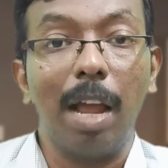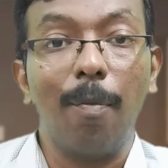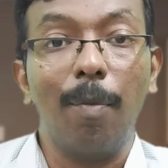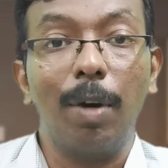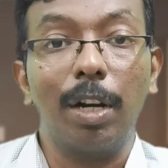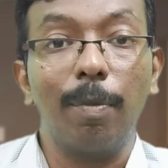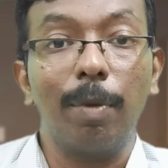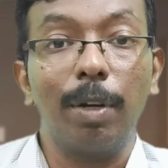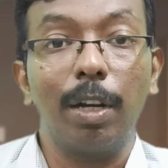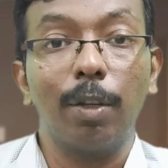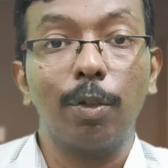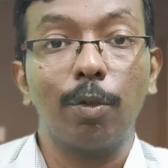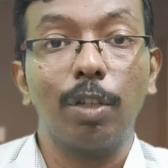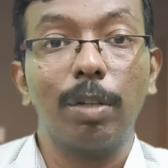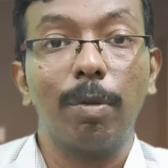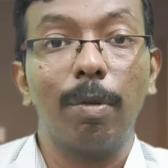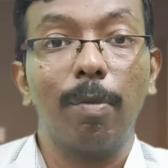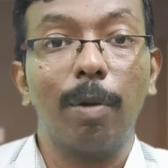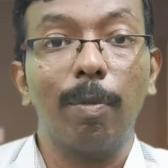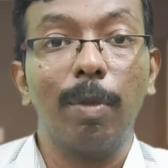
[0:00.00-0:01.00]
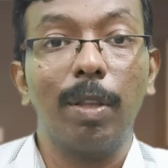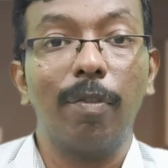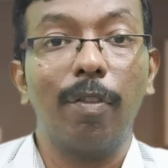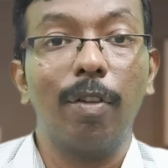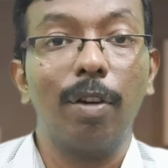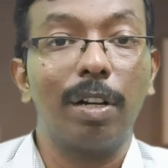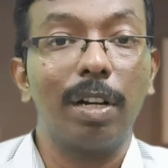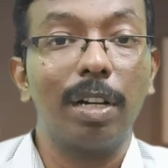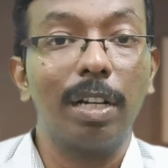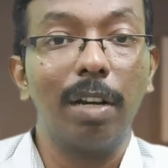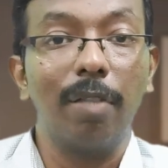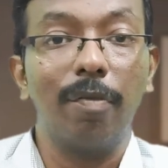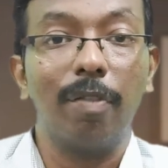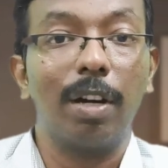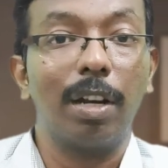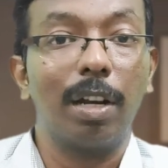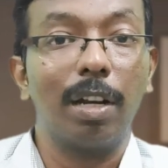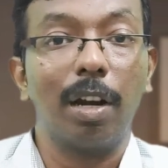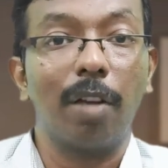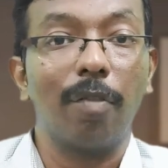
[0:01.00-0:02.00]
ரேம் மற்றும் இன்டர் ஸ்டோரேஜ் பார்க்கும்போது இந்த ஃபோன் ரெண்டு
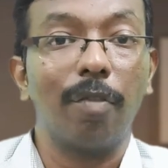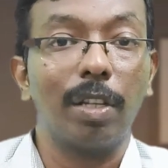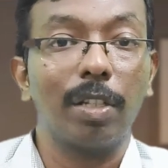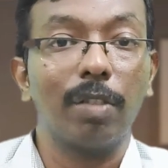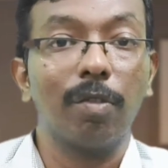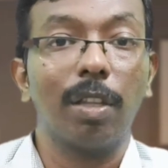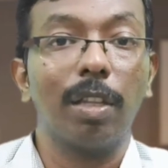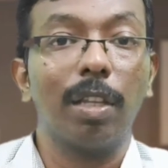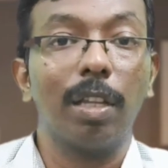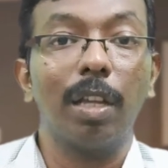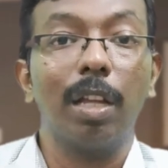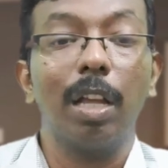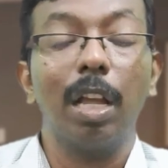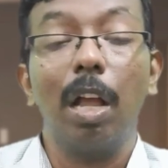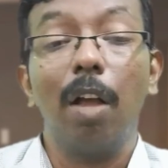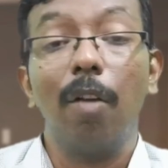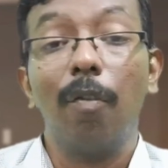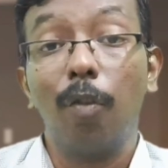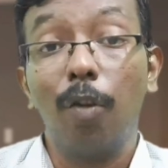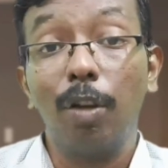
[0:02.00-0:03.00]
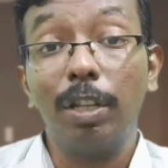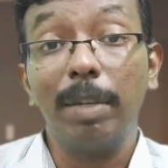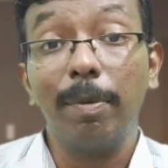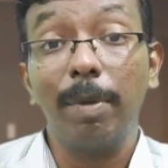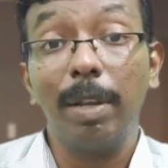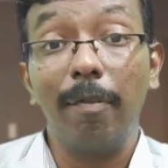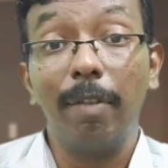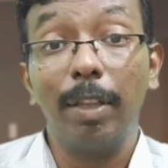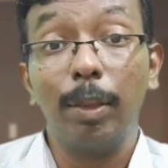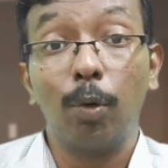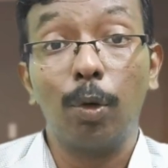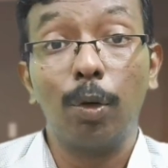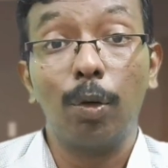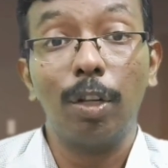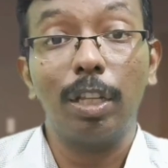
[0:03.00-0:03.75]
டிஃப்ரெண்ட்டான கன்ஃபியூஸ் வருது ஃபோர் ஜிபி ரேம் வித் ஒன்